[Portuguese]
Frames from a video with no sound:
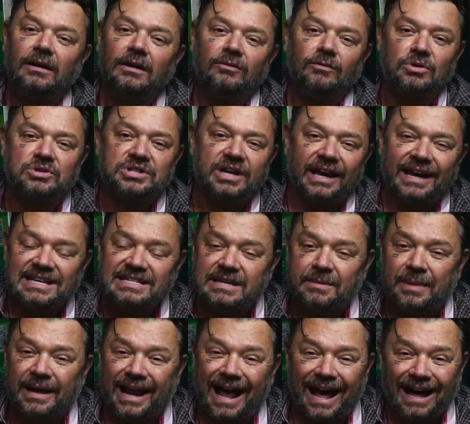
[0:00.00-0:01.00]
você
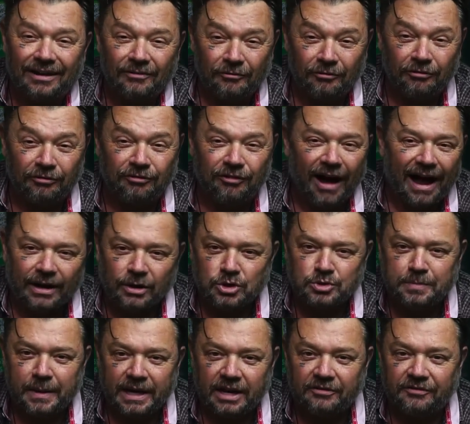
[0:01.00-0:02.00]
receberá vários
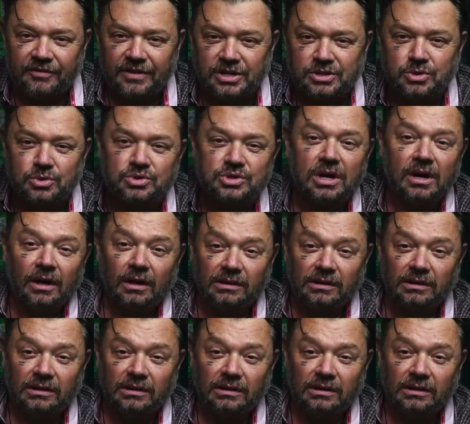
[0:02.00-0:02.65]
benefícios,